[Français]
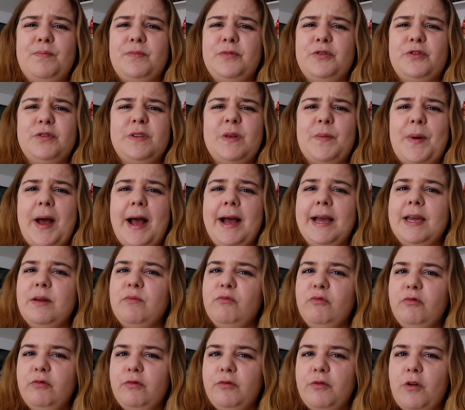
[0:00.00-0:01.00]
je sais pas,
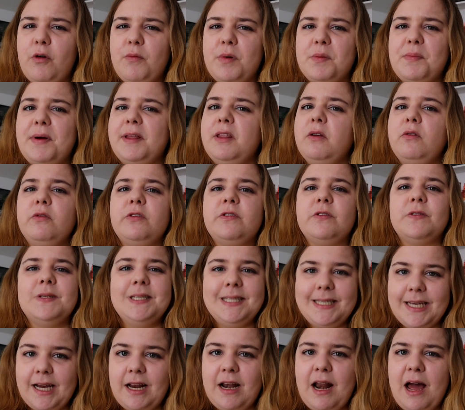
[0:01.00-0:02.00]
émouvant, mais pas dans le
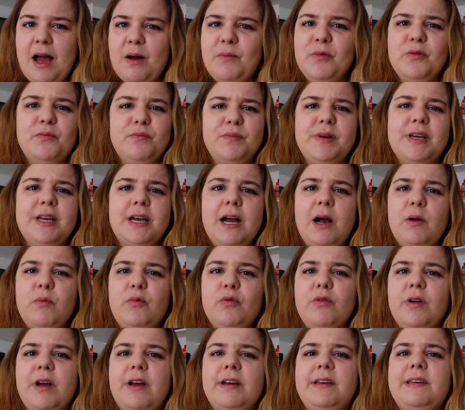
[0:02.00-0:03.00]
sens tire-larme, mais un
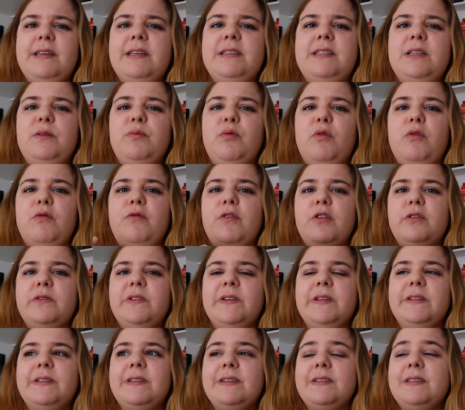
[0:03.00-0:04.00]
peu euh, qui, provoque
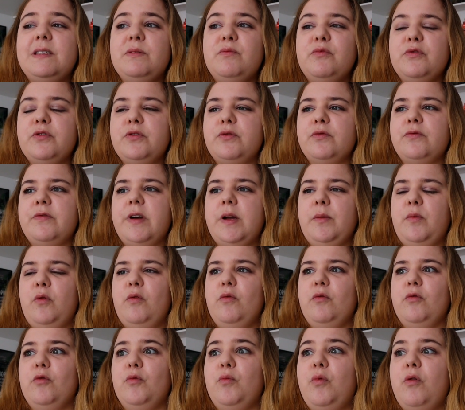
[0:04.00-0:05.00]
des, émotions
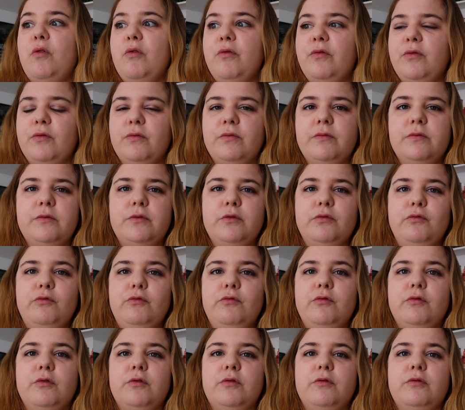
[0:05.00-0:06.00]
vraiment euh, profondes
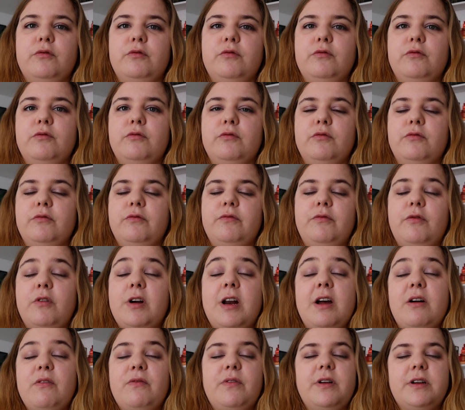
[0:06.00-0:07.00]
ou euh,
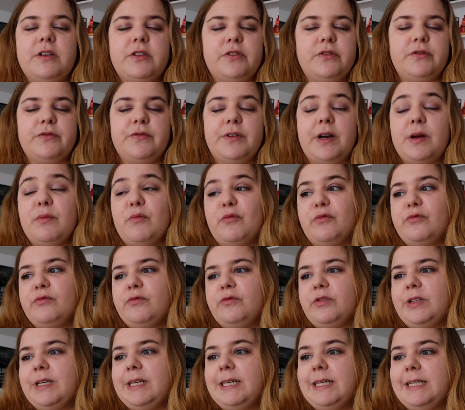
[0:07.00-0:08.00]
voilà, enfin je,
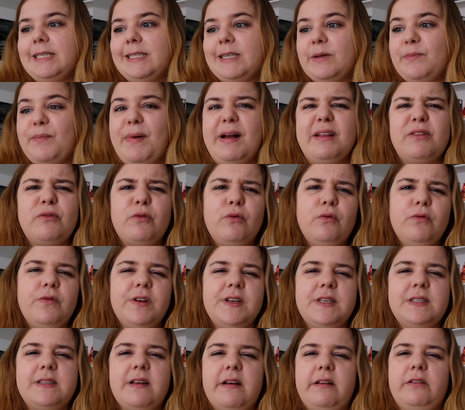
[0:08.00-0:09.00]
vraiment, et j'ai pas
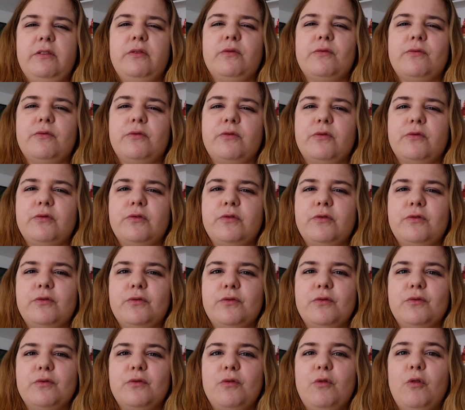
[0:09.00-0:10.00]
trouvé ça dans,
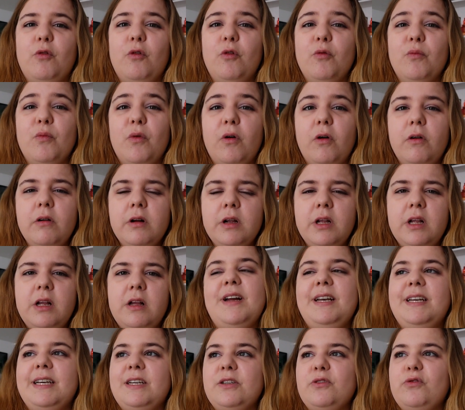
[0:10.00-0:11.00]
ce roman.
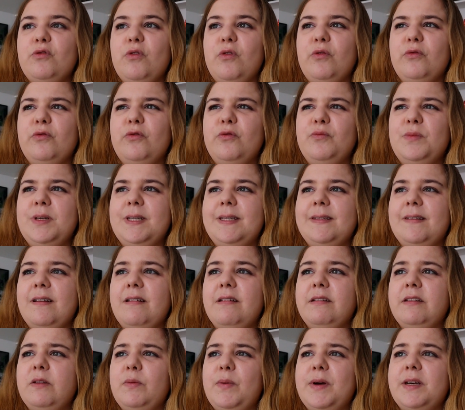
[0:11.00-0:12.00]
La lecture en
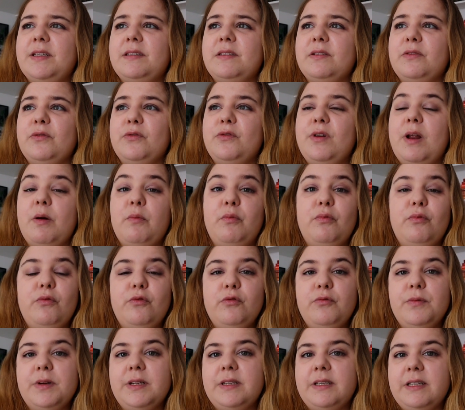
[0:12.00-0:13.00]
demi-teinte parce que la
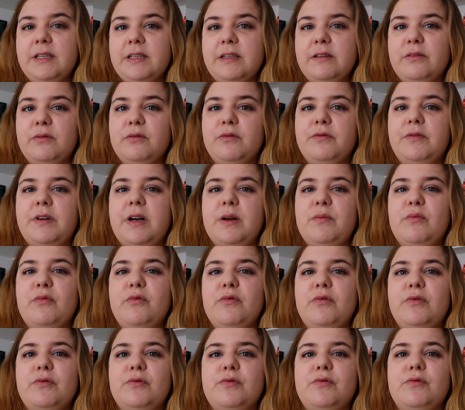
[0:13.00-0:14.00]
plume était
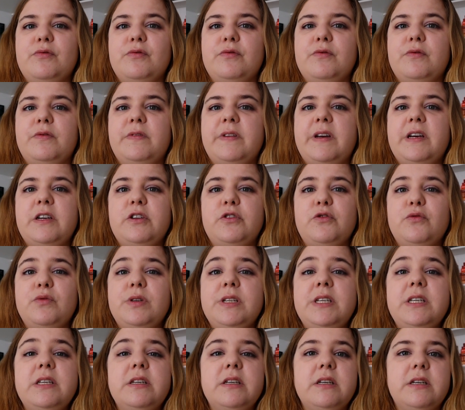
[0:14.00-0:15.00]
vraiment très
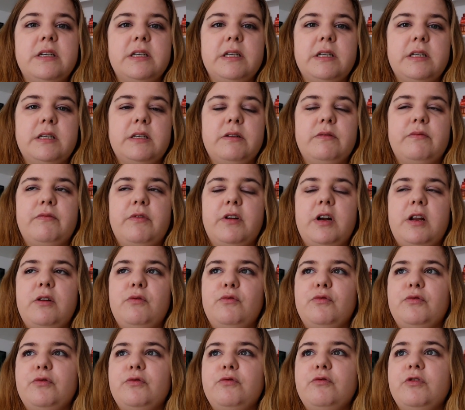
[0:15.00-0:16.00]
jolie et voilà,
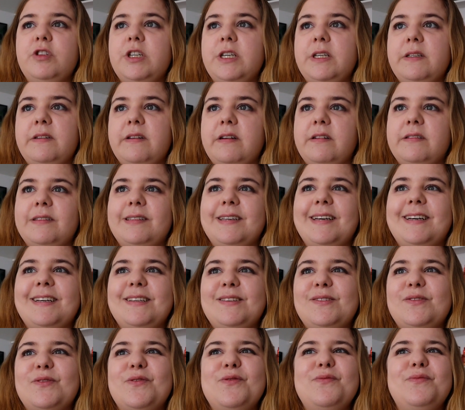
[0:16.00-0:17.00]
le sujet était
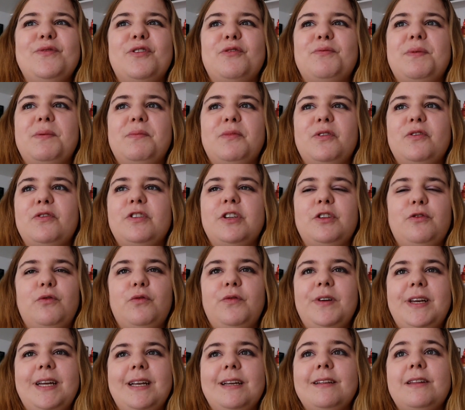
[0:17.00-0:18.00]
intéressant, mais en même temps j'ai
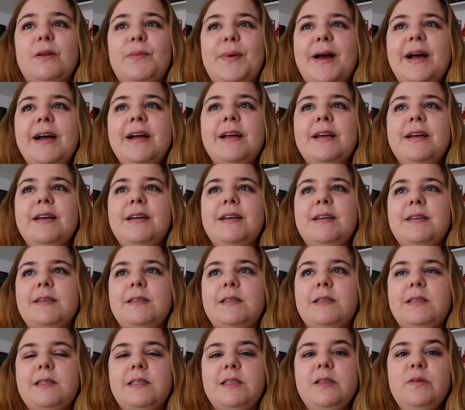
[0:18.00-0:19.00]
trouvé qu'il n'était pas
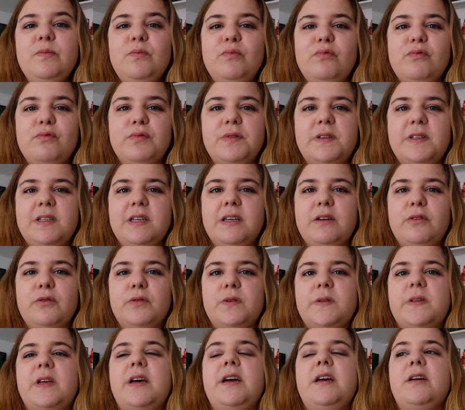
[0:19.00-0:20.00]
si poussé
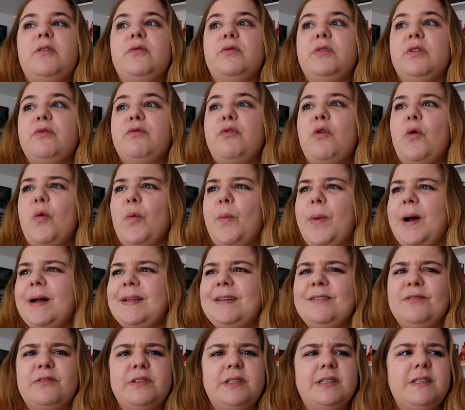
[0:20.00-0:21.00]
que ça et que des fois on
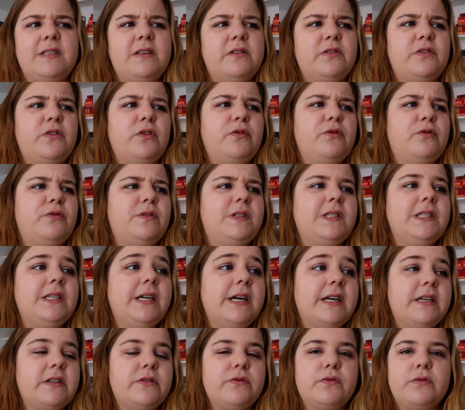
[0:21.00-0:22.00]
partait dans des sortes de
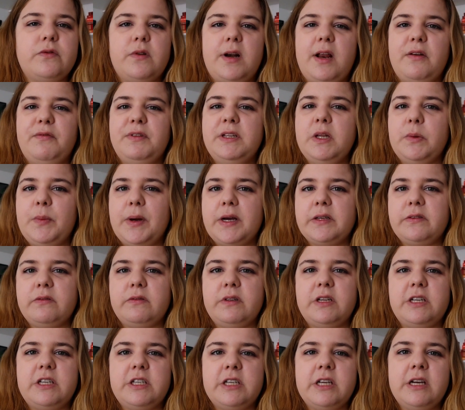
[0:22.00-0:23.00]
digressions sur la vie des
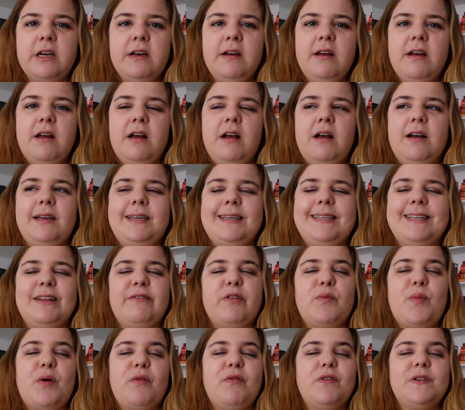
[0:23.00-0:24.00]
personnages qui
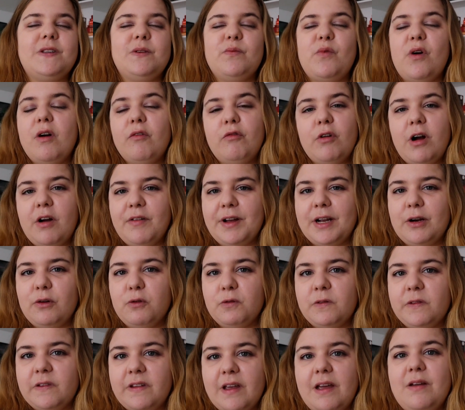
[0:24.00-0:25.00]
n'avait pas forcément à voir avec
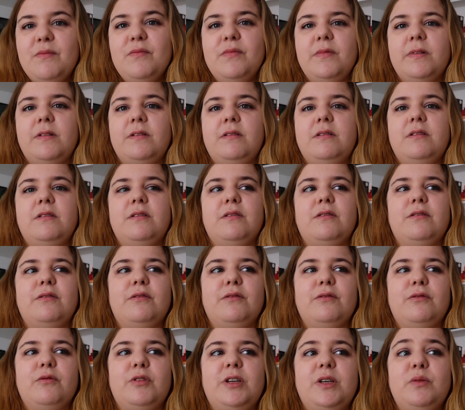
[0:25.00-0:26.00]
le thème,
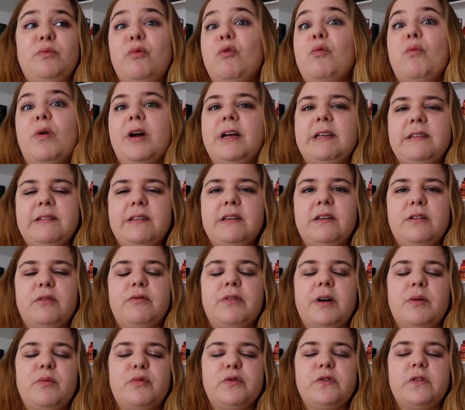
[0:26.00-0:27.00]
euh, qui pour moi était
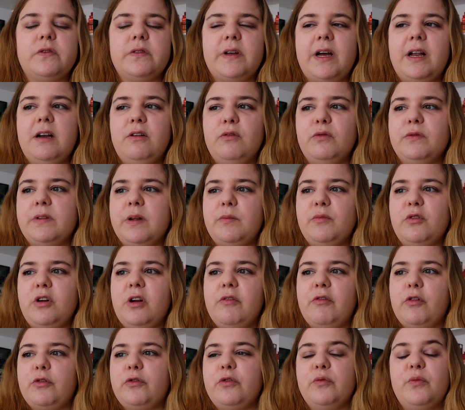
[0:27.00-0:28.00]
vraiment central, le thème de
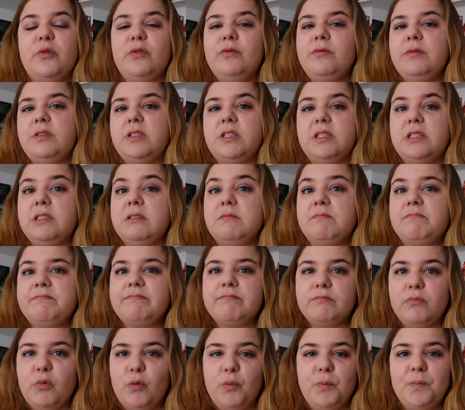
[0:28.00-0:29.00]
l'avortement. Et
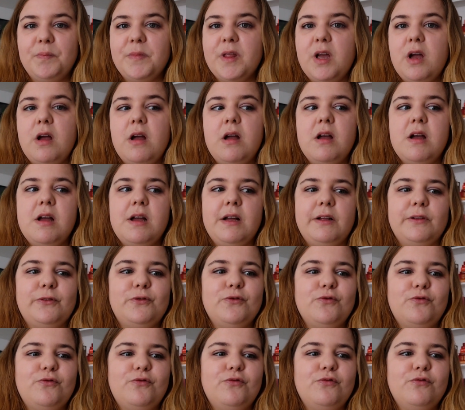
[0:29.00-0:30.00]
bon,
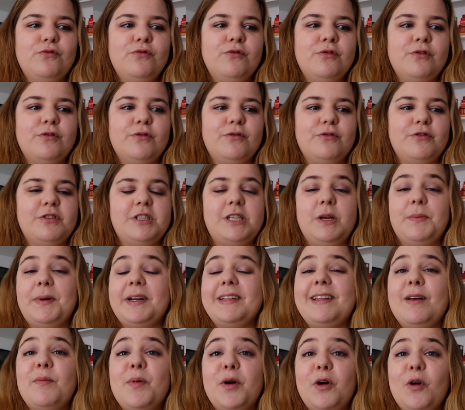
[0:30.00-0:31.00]
du coup, euh, je l'ai
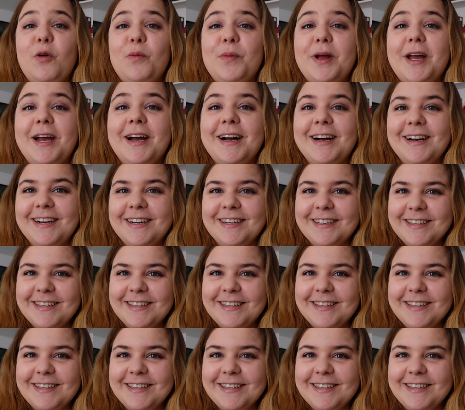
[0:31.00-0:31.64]
prêté à ma grand-mère.